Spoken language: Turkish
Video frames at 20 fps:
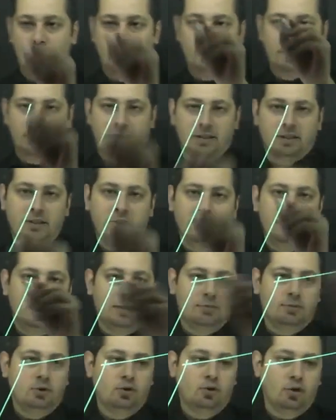söyleyeyim bakın.
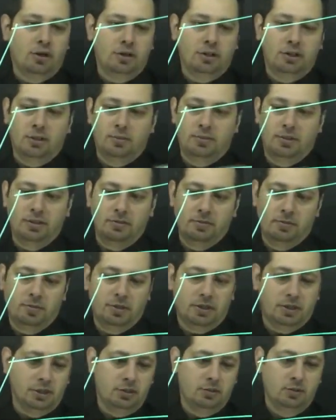Diyelim ki şöyle iş yapalım.
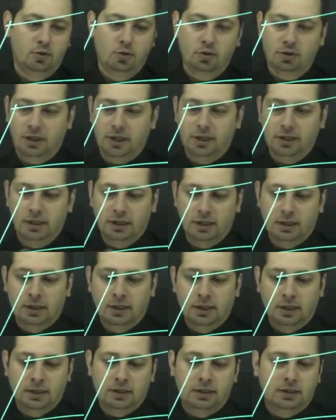Bakın işte şuradan
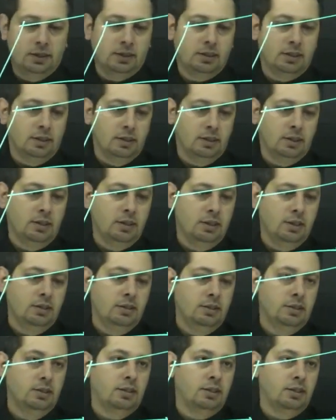Dikindi,
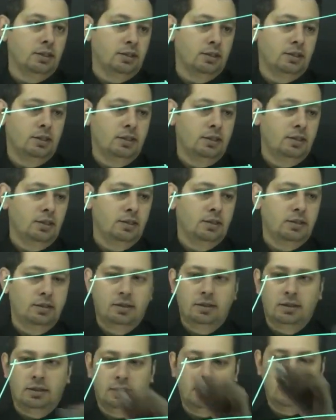dikindi,
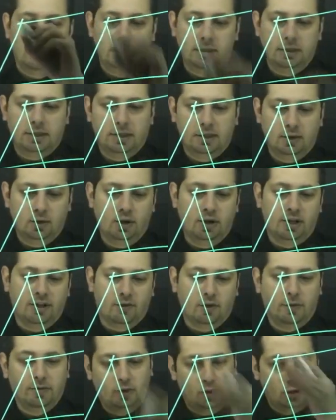dikindi, dikindi. Örnek
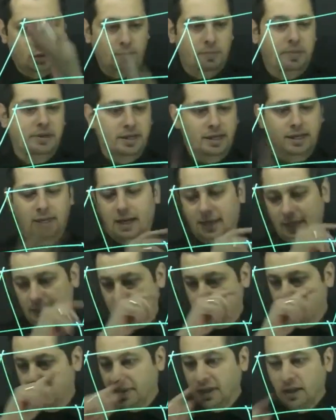veriyorum. Sonuçta paraleller.